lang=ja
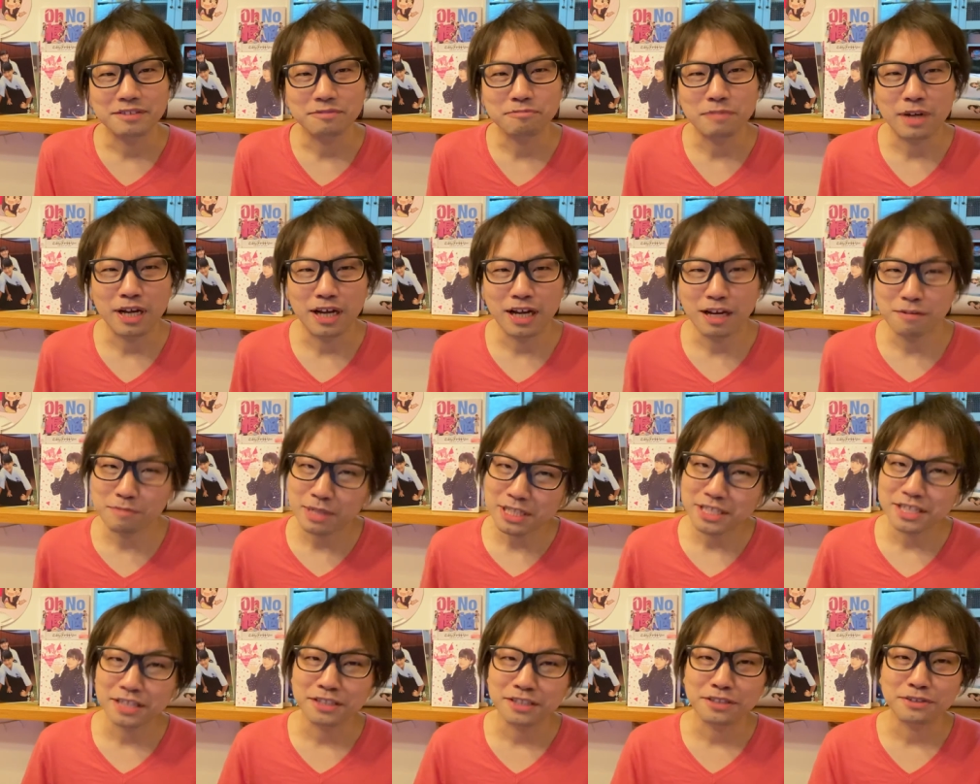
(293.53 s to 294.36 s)
まあ
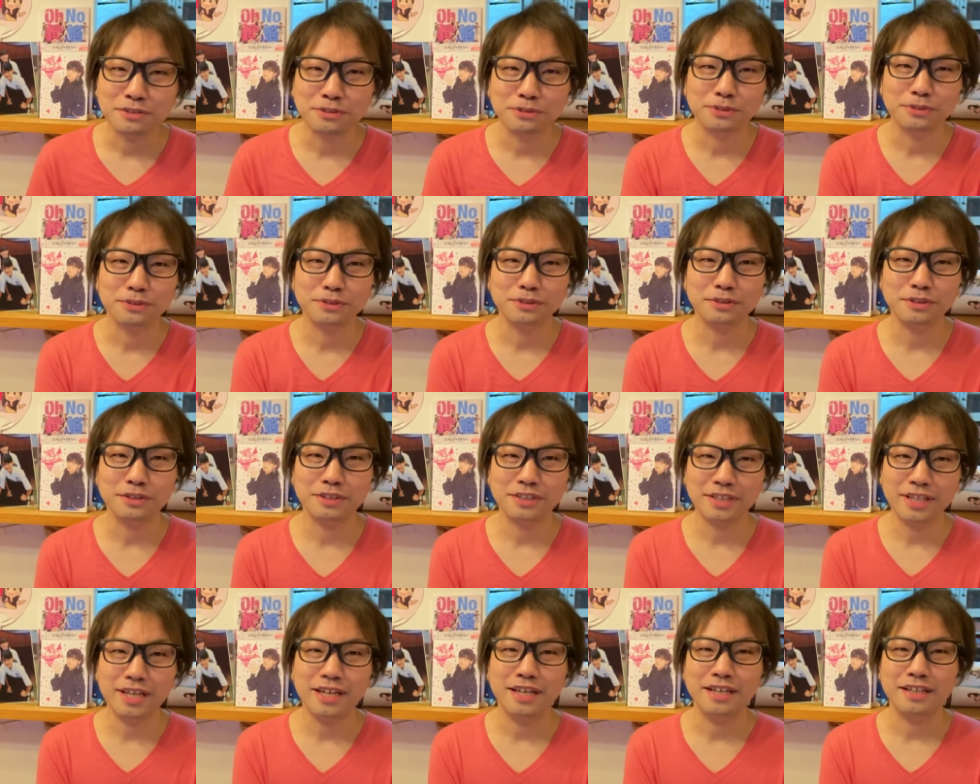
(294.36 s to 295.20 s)
浜ちゃんっていうと
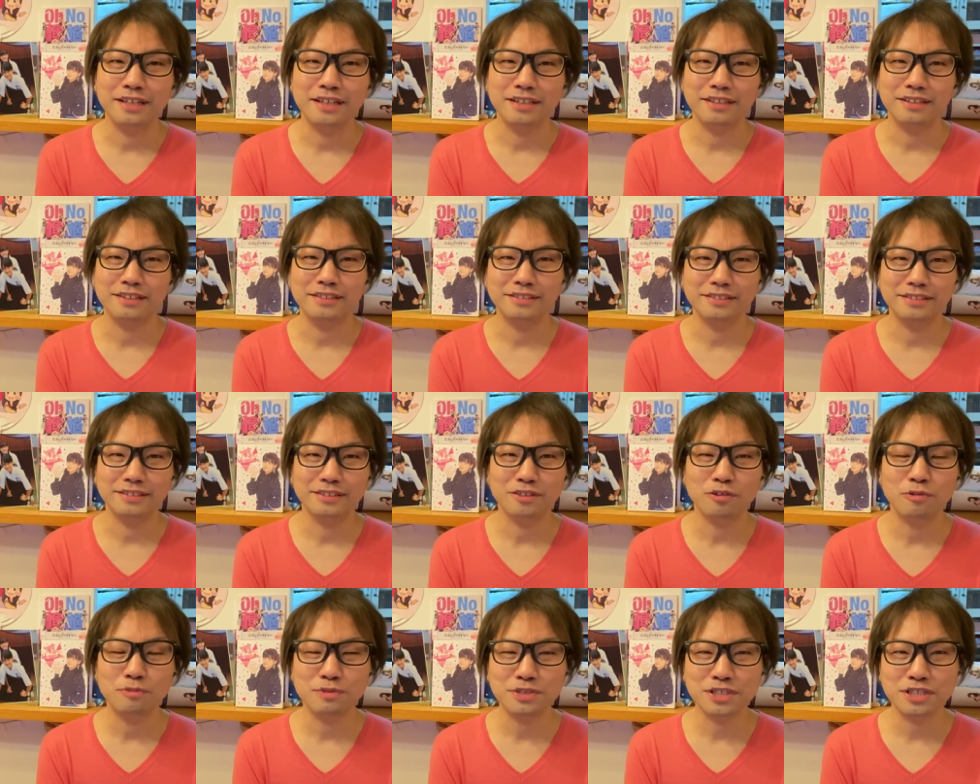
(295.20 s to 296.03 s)
ね、
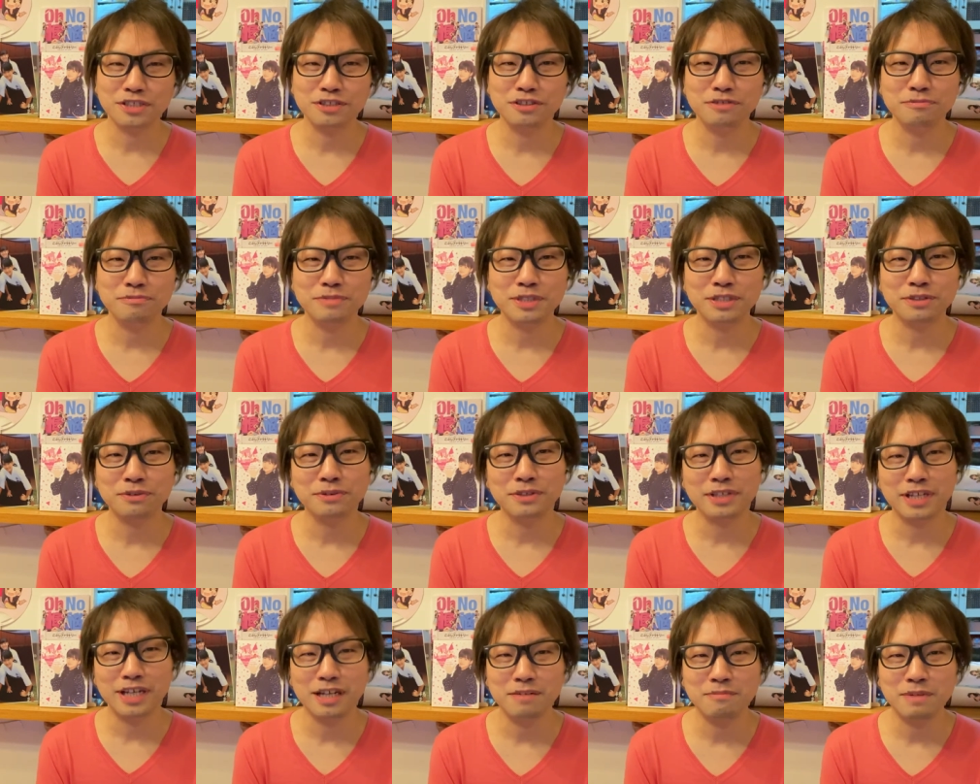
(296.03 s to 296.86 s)
こぶし組、特
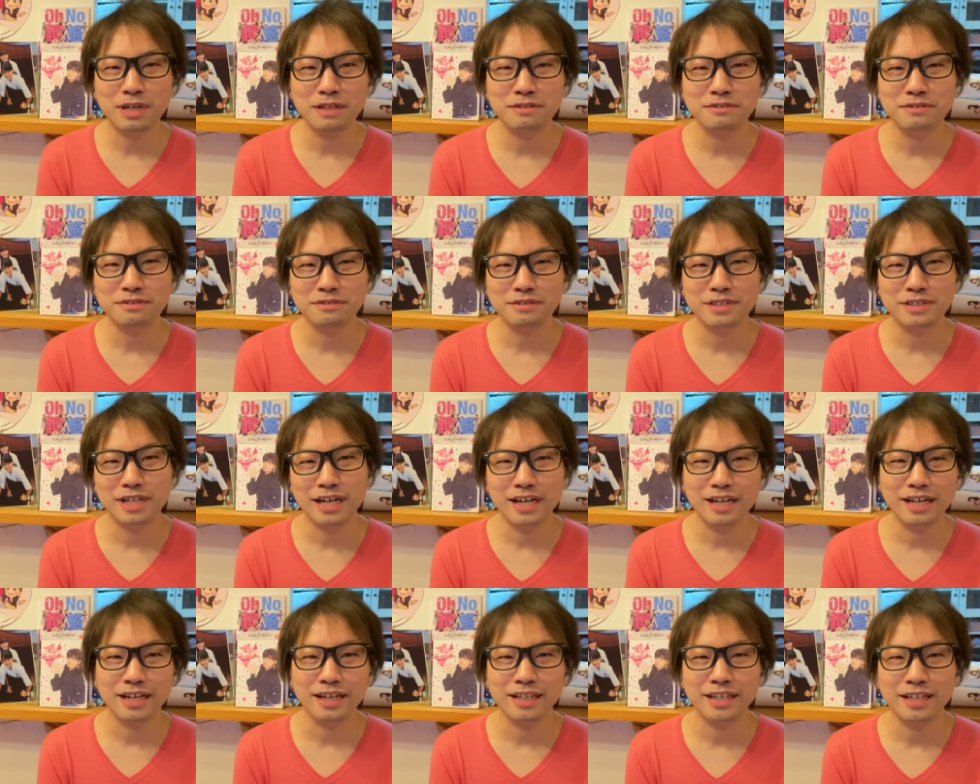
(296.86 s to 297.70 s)
に浜
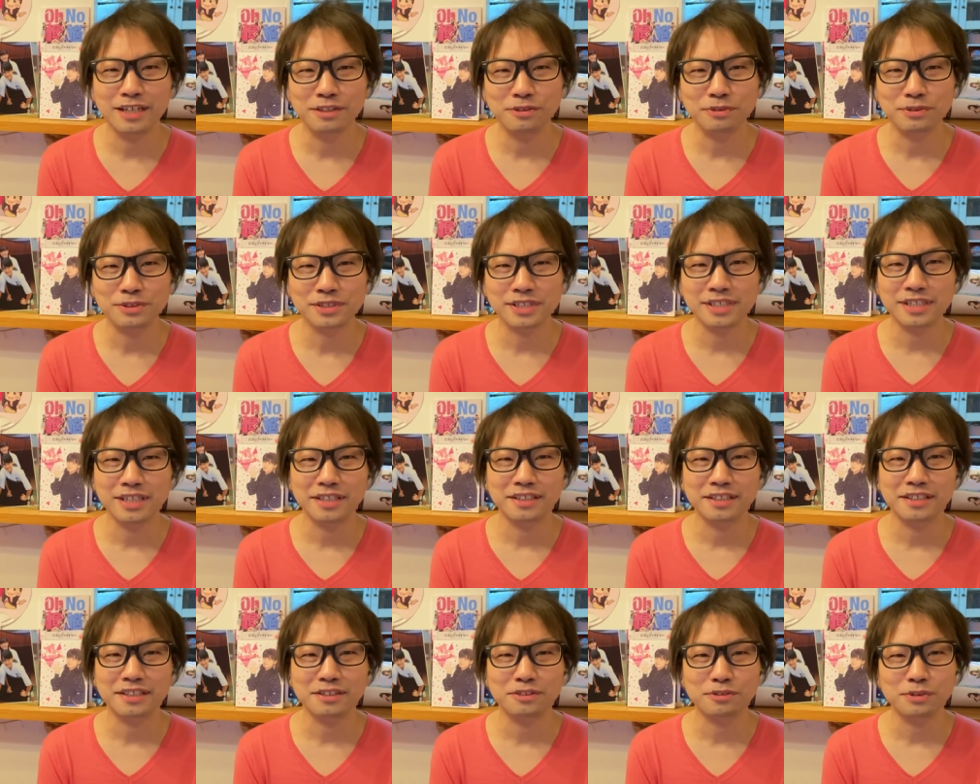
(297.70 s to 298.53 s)
浦彩乃好き
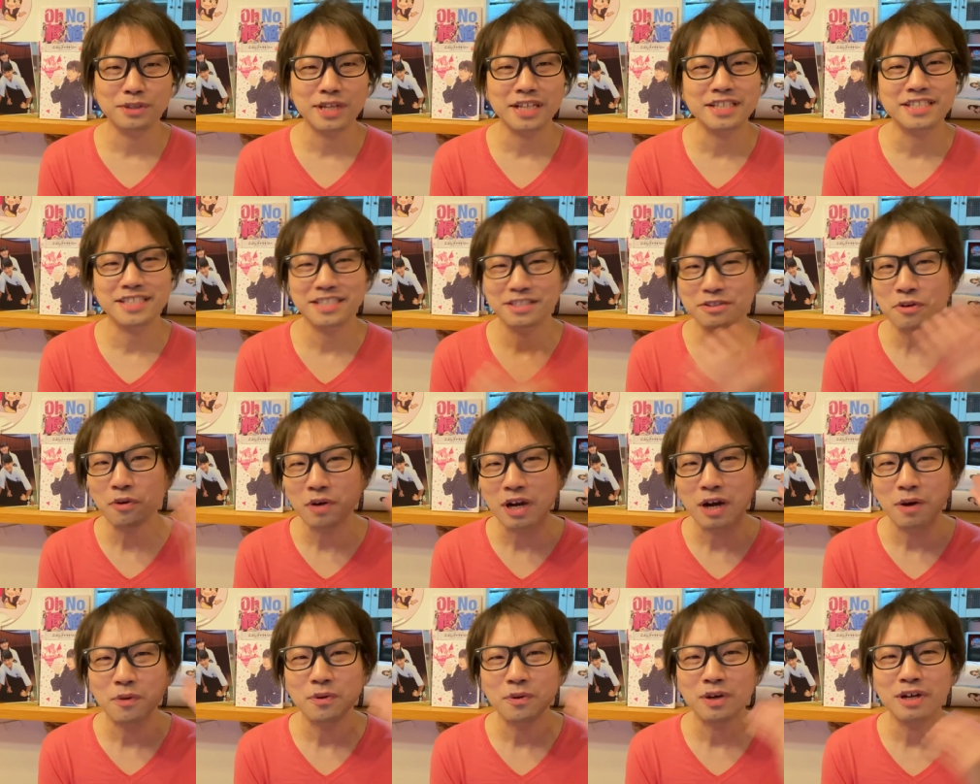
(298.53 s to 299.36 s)
だった人たちの
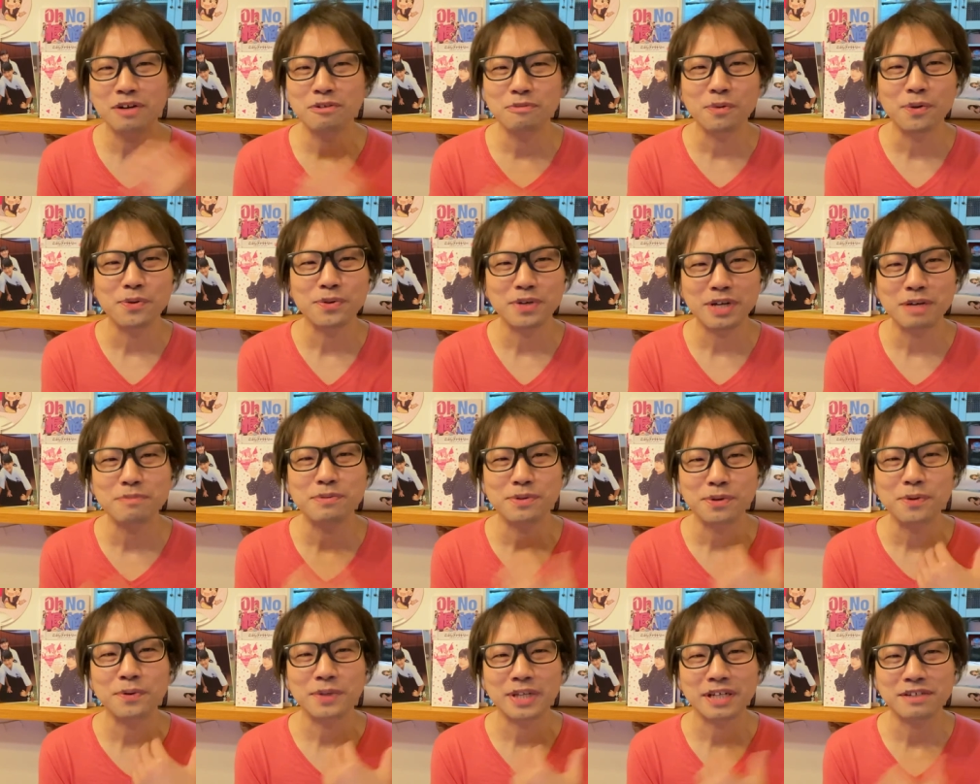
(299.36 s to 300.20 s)
顔が思い浮か
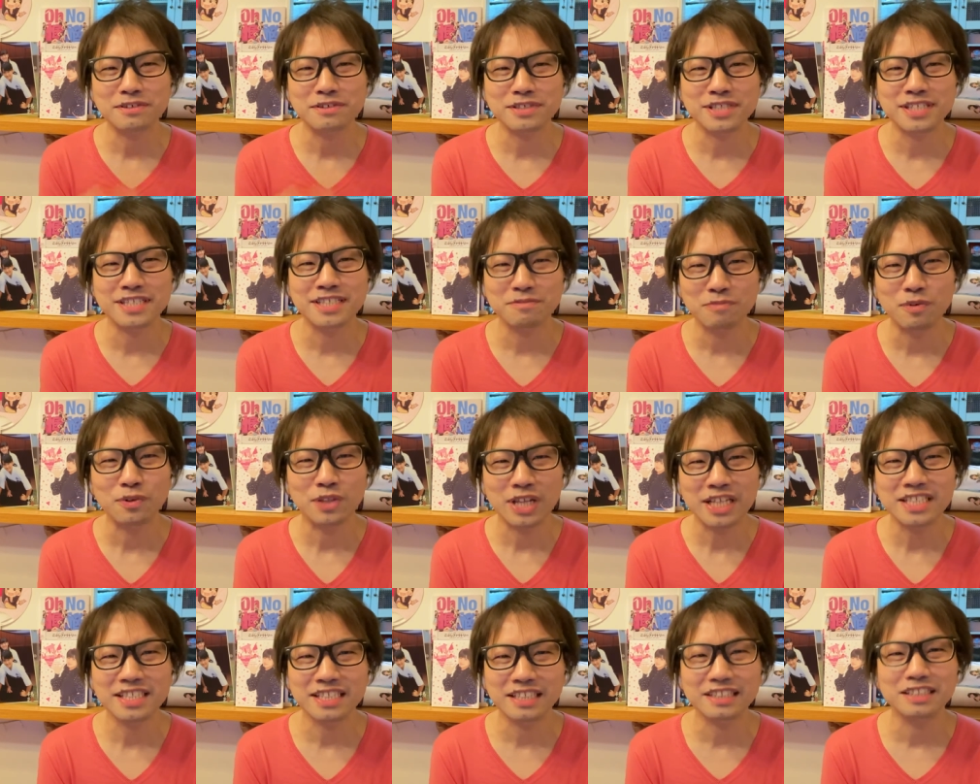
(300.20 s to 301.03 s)
ぶような口にも
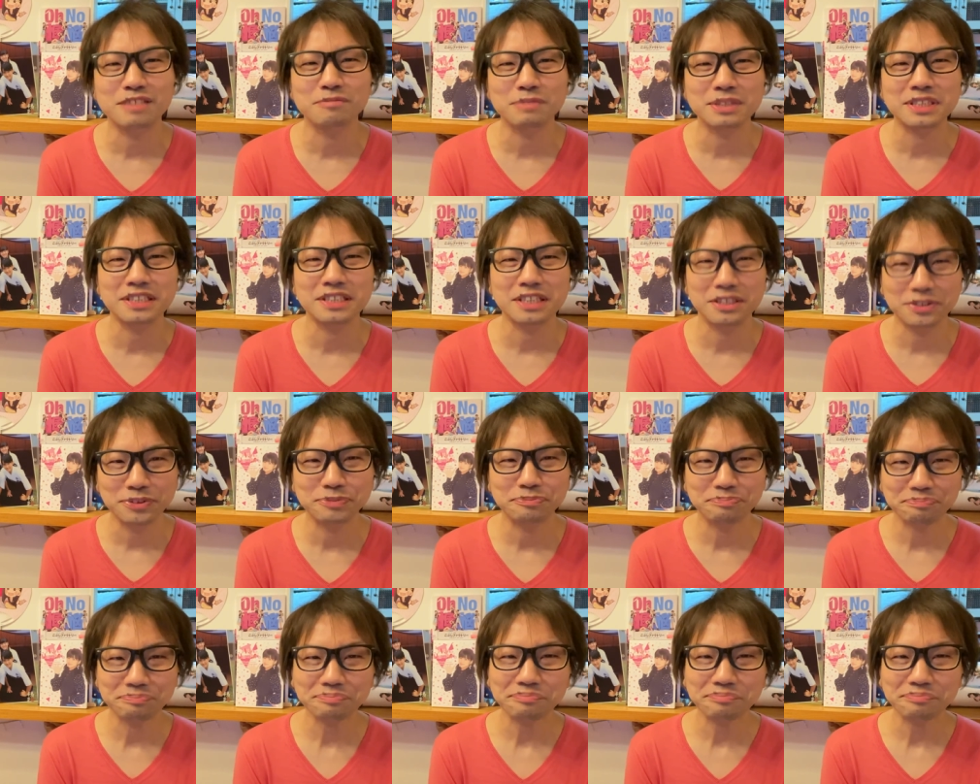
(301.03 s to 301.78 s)
なっちゃってますけど、